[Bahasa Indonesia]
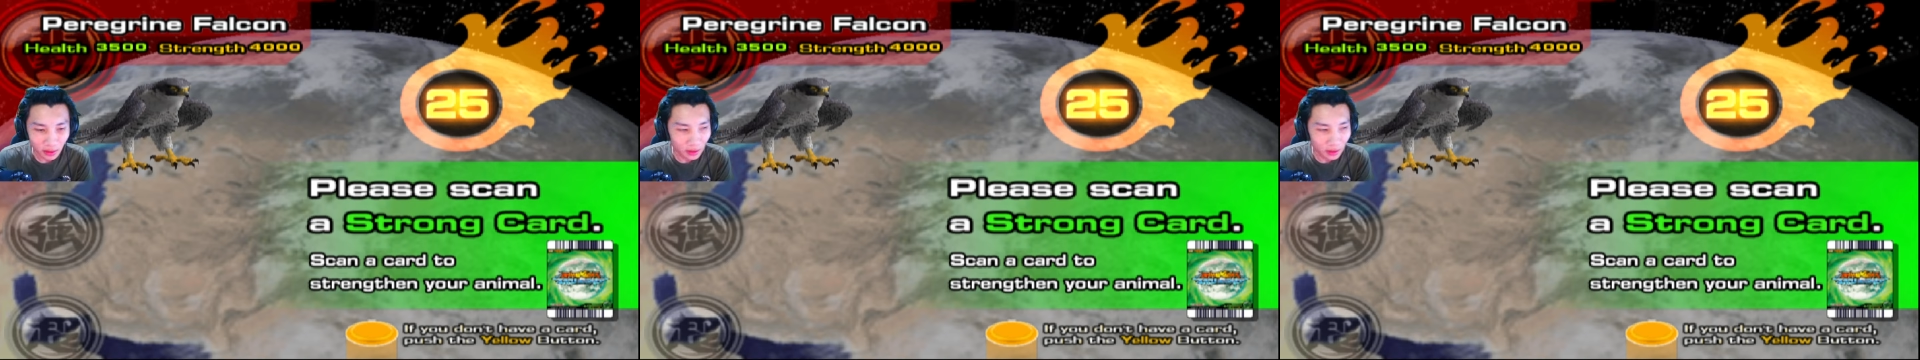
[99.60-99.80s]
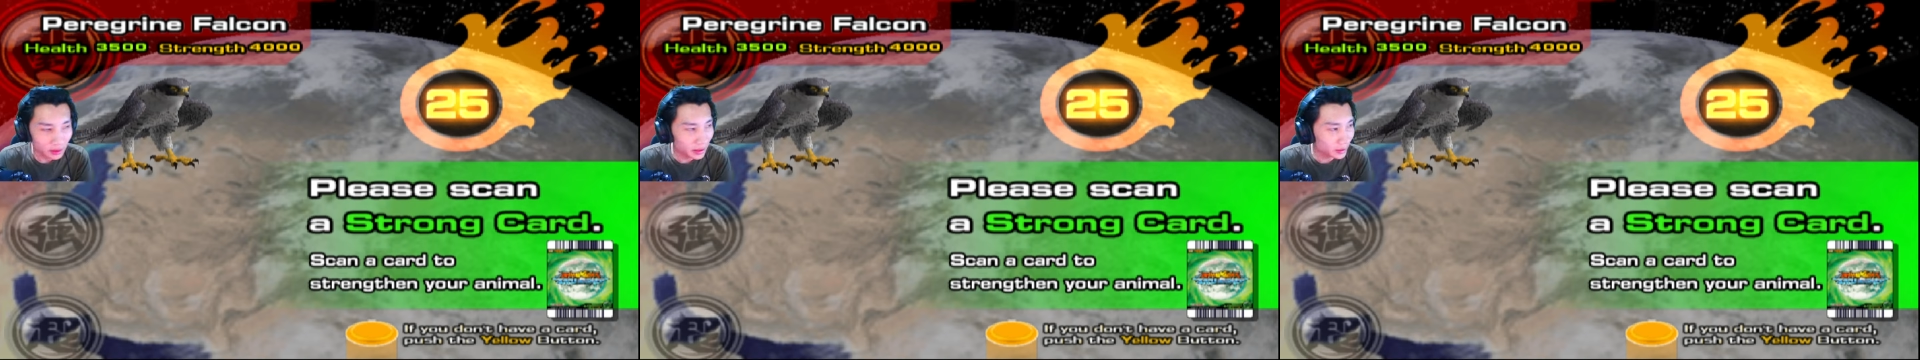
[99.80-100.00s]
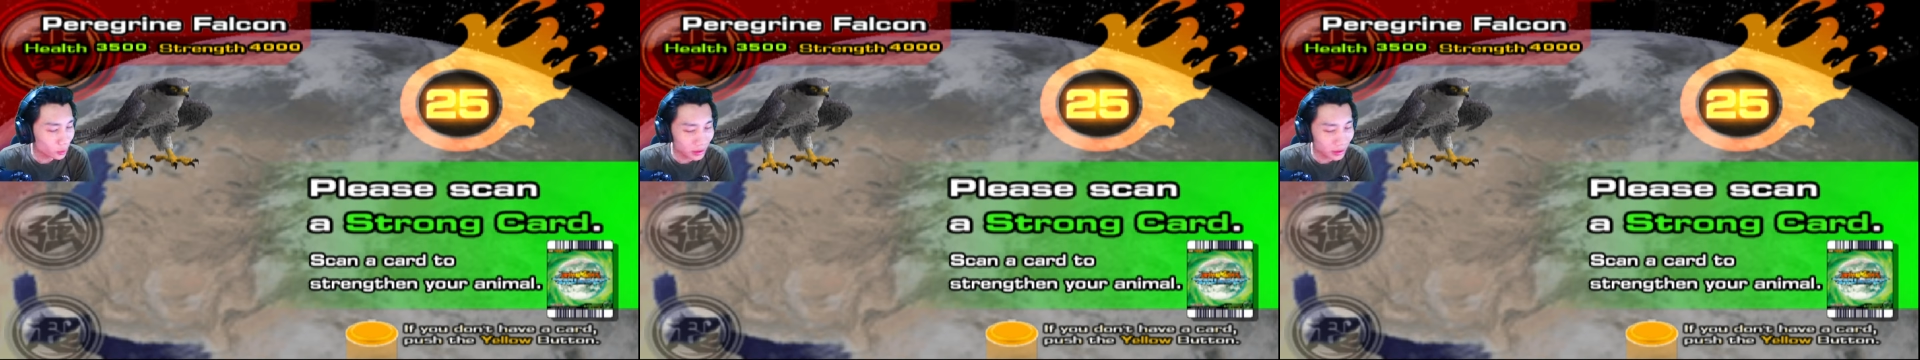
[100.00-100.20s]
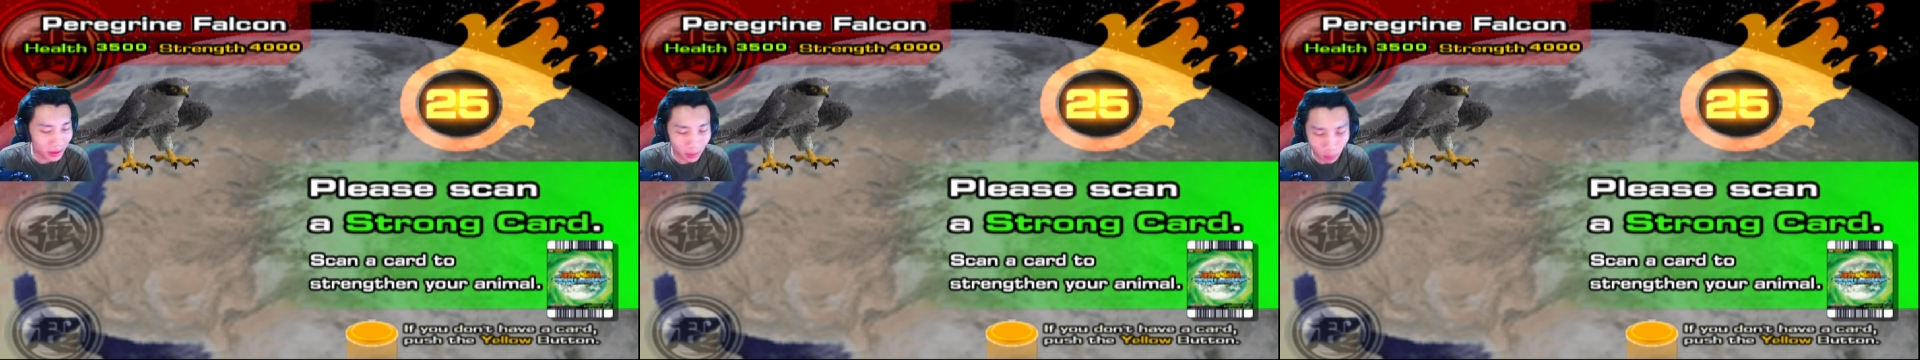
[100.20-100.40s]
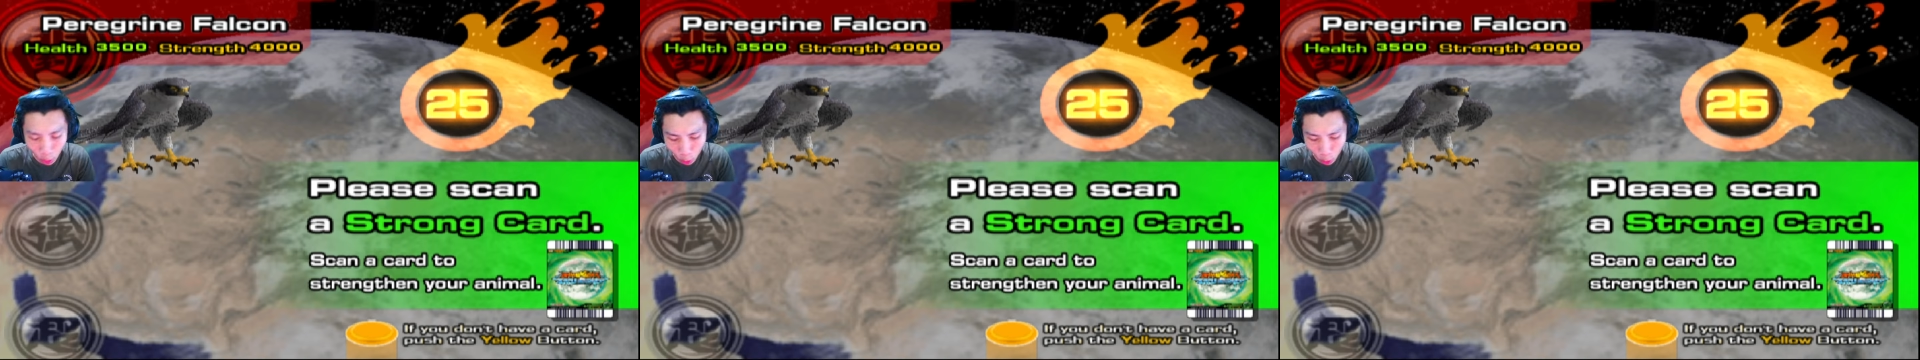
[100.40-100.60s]
dia itu adalah
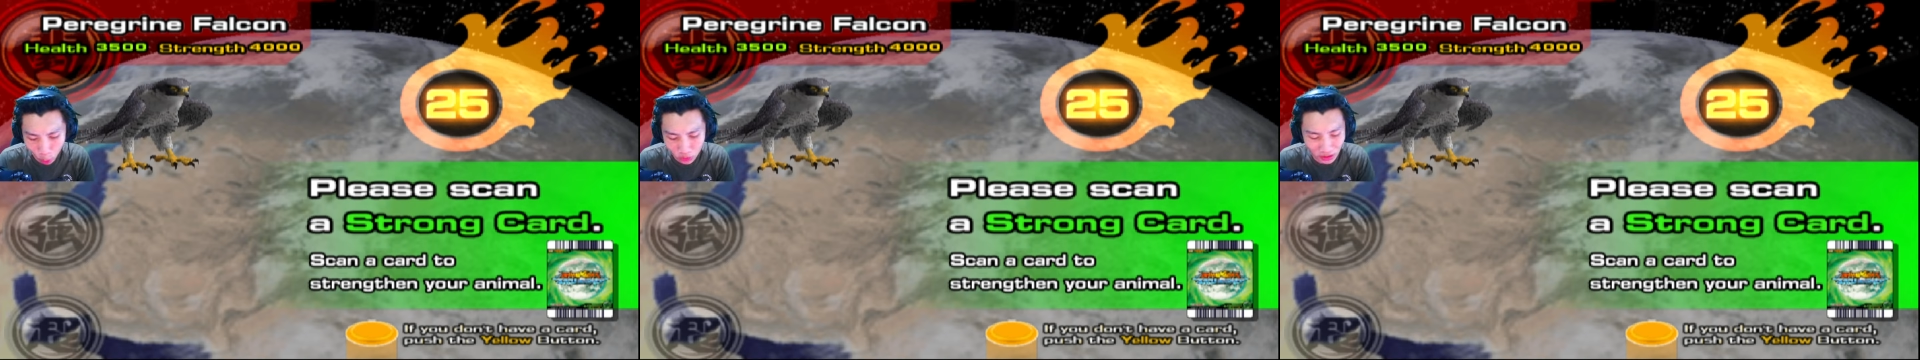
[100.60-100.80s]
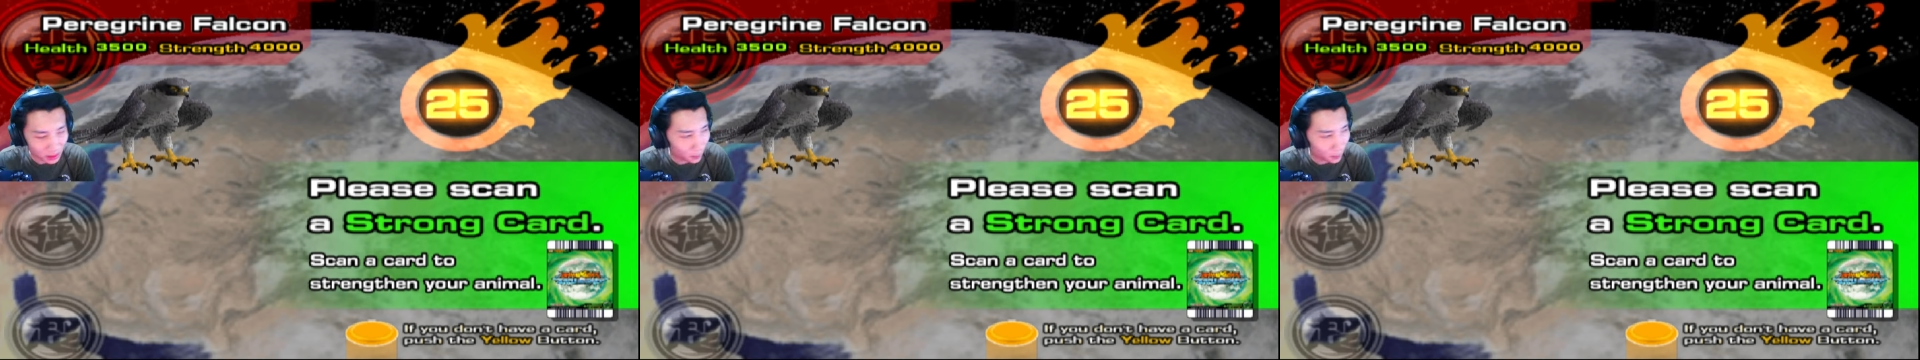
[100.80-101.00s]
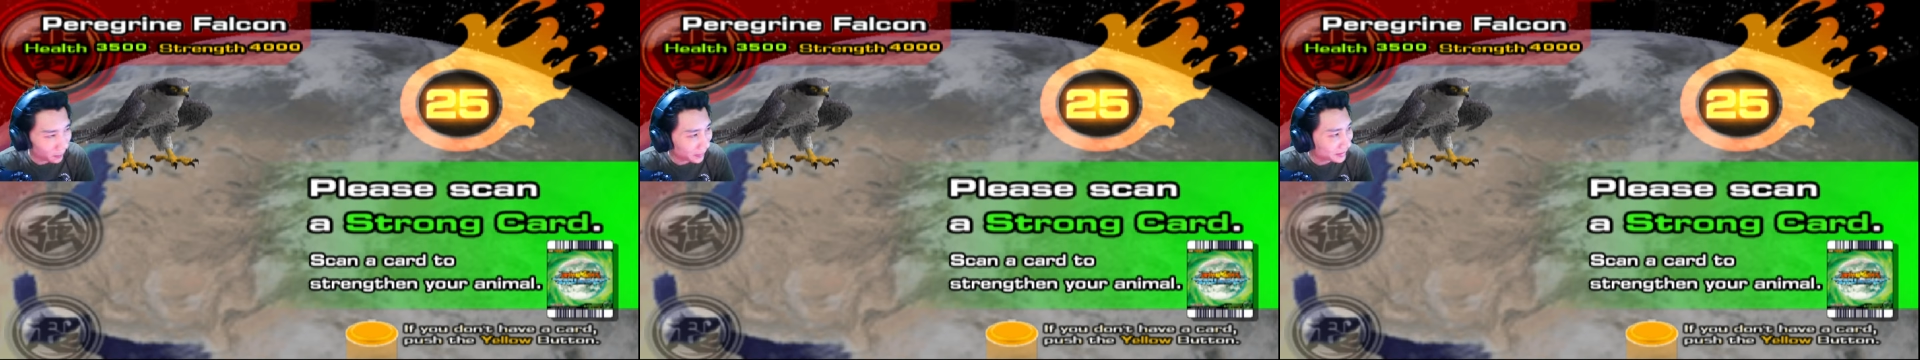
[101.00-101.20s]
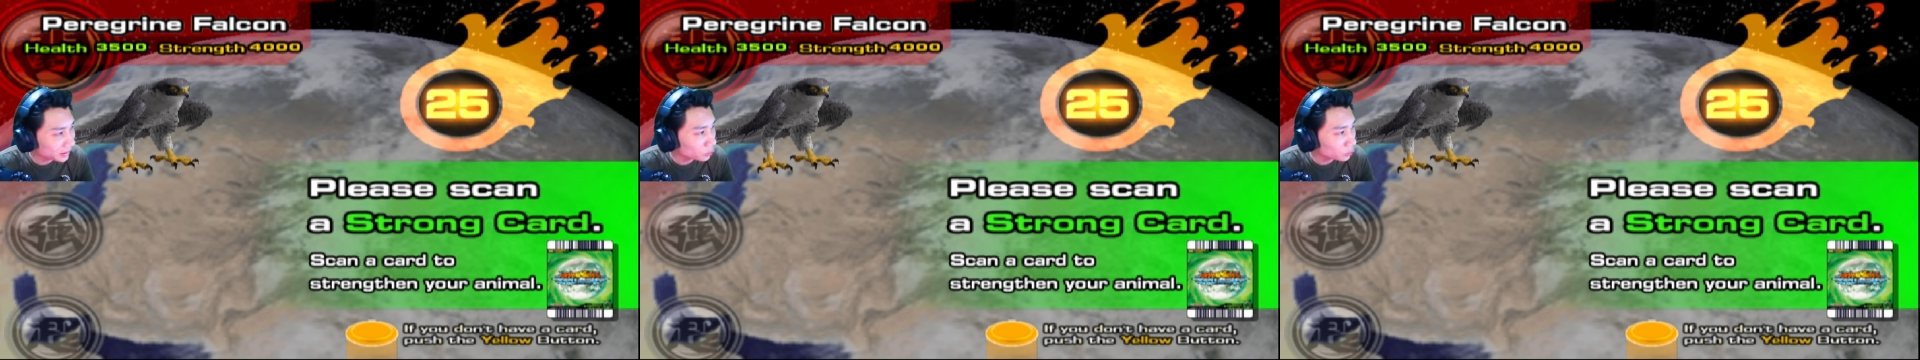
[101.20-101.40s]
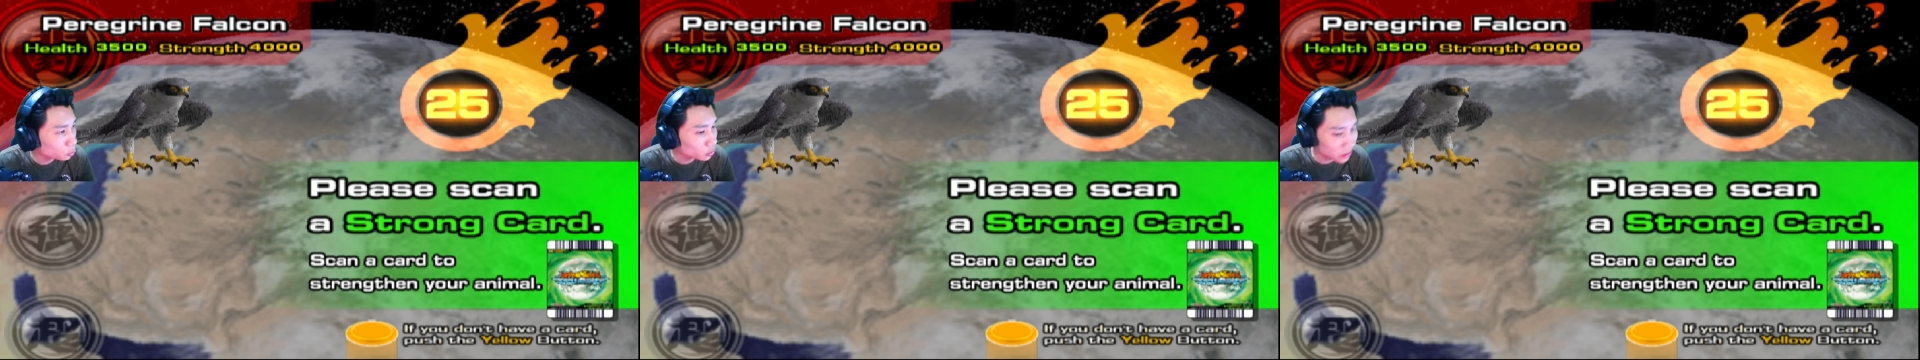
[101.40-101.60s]
burung tercepat di
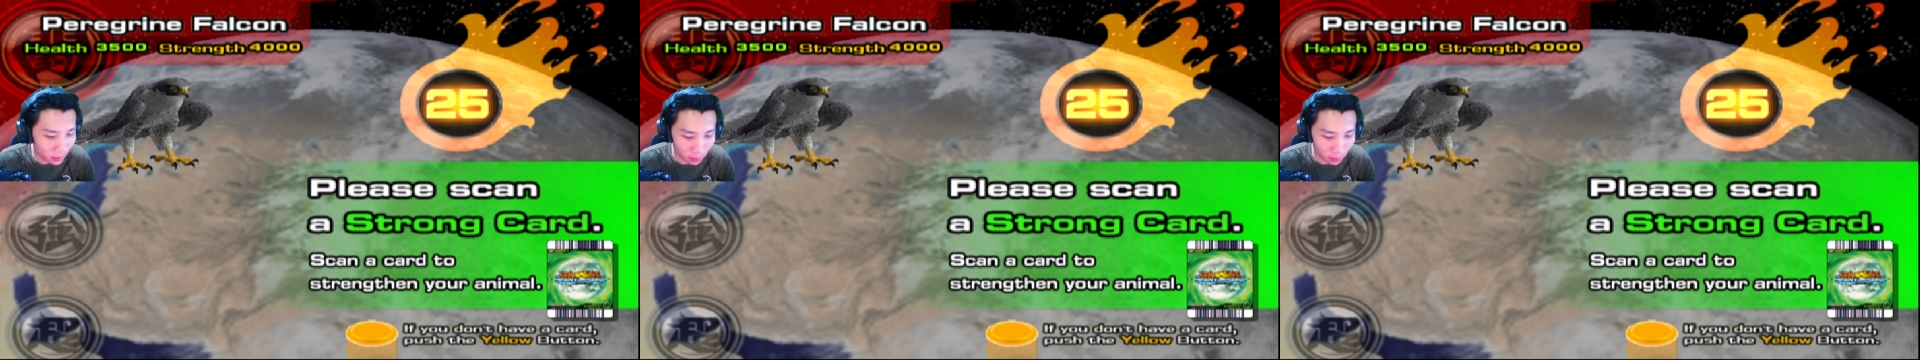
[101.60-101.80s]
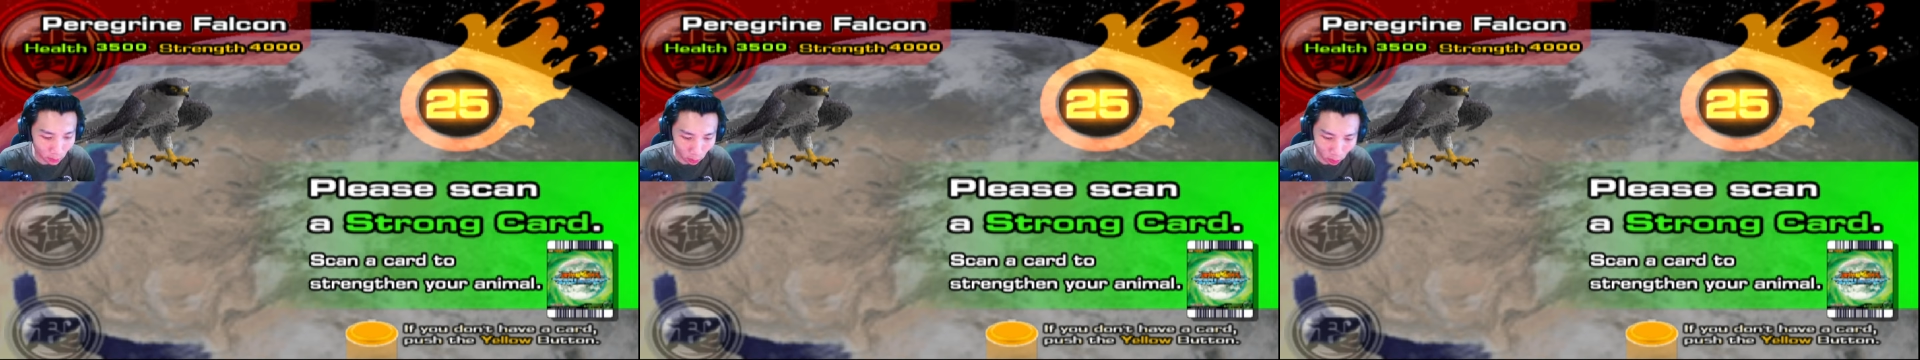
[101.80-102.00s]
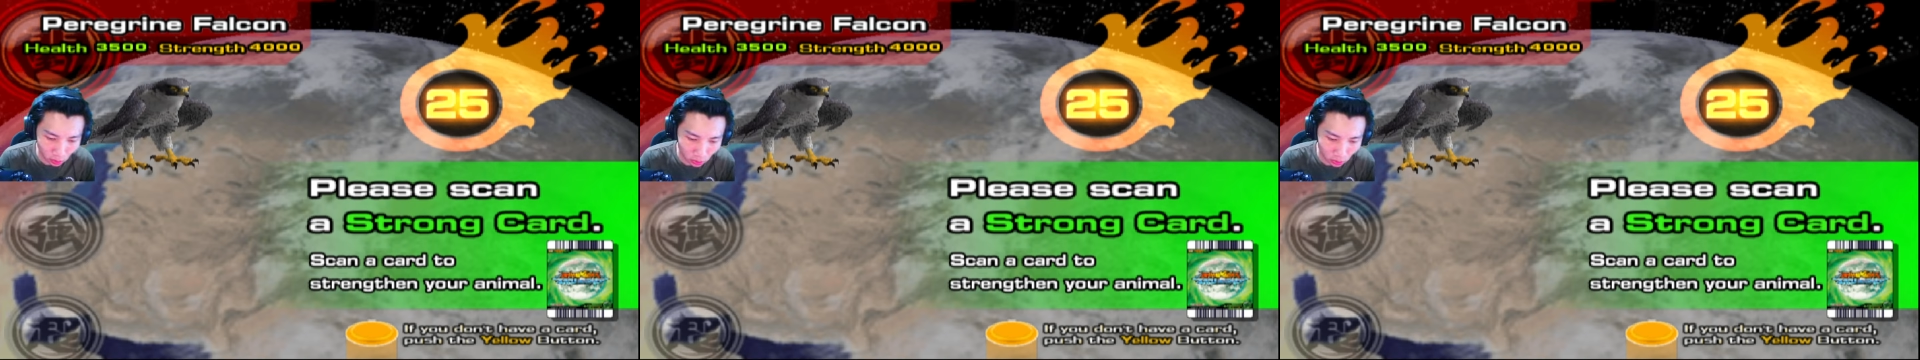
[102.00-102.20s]
dunia bro